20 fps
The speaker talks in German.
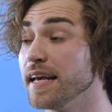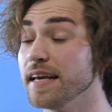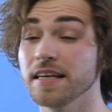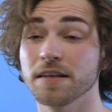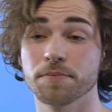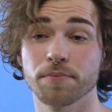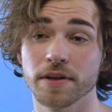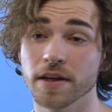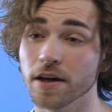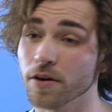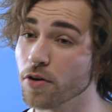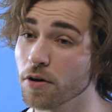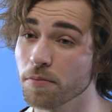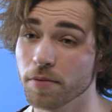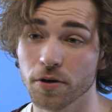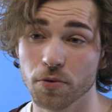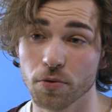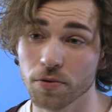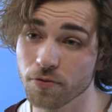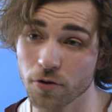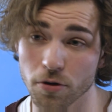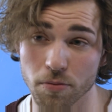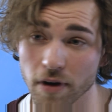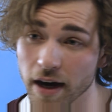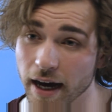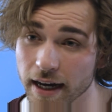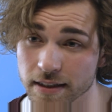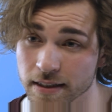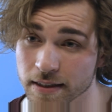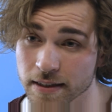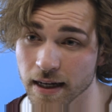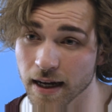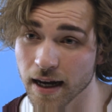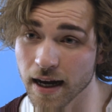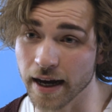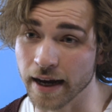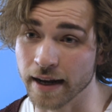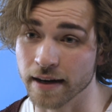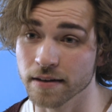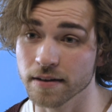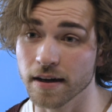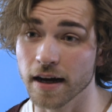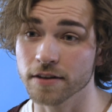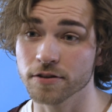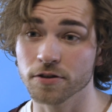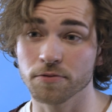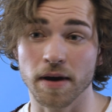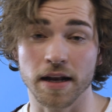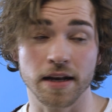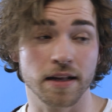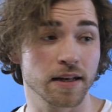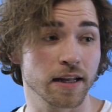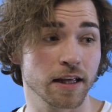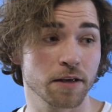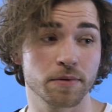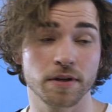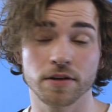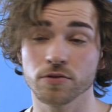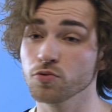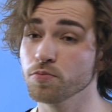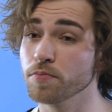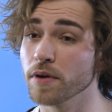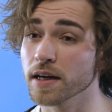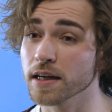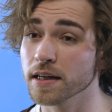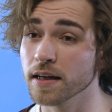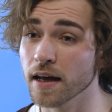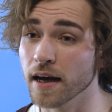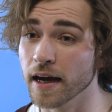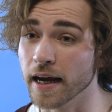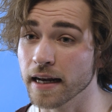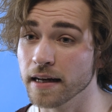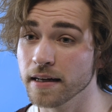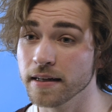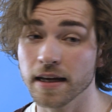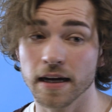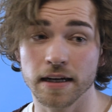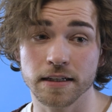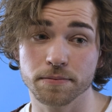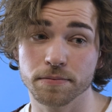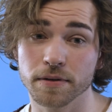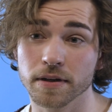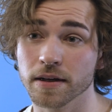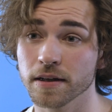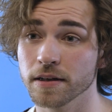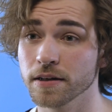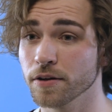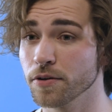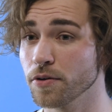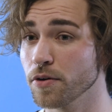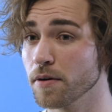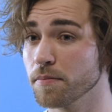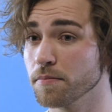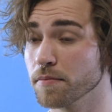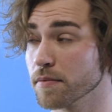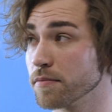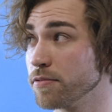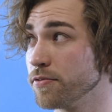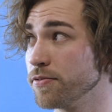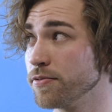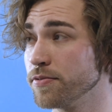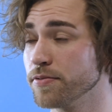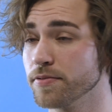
Ich bin ja komplett unvorbereitet da rein. Ne? Also meine Leber super klein, nie Aspirin genommen.